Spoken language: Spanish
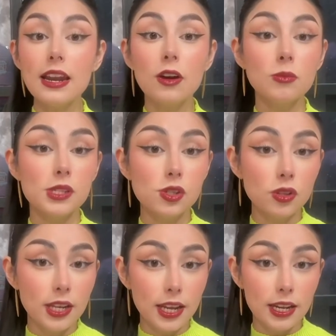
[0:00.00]
la
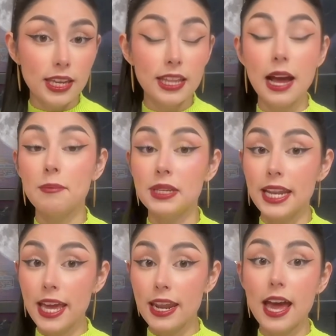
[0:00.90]
Comisión de Energía
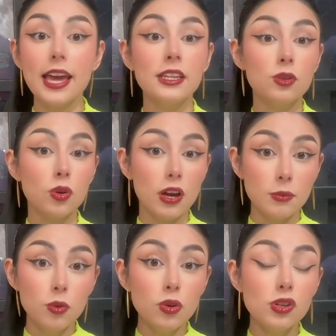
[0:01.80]
Minera e
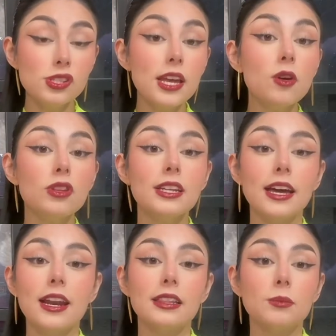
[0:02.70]
Hidrocarburos que
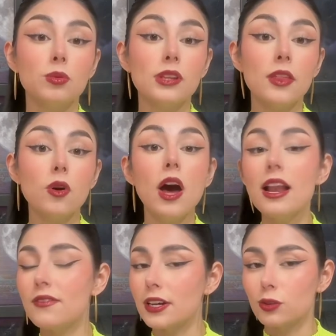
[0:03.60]
coordinará el diputado
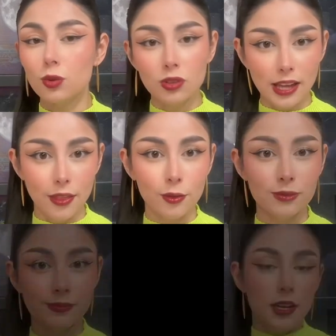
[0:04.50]
Alberto Hurtado.
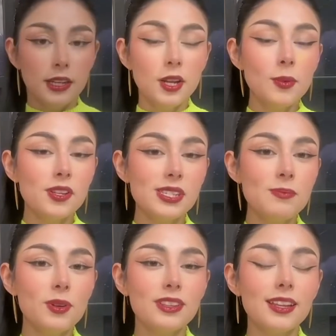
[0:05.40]
Y no menos
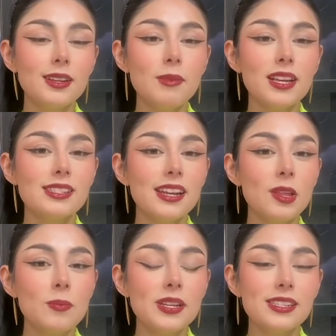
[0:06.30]
importante, el
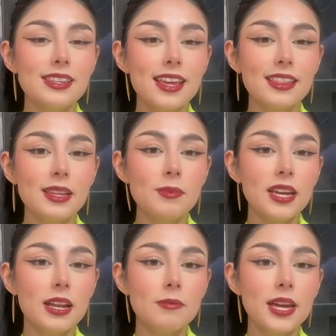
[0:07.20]
magistrado presidente
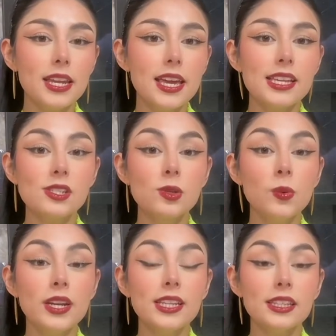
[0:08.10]
Miguel Meri
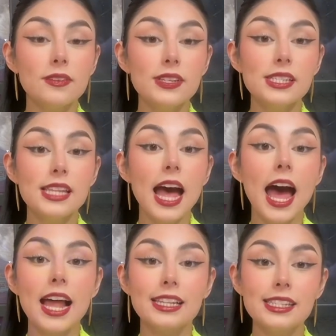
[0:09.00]
estuvo en entrevista
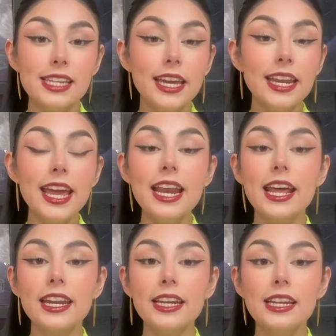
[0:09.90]
al 100 en
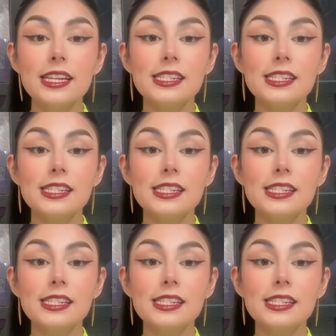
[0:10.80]
la Reina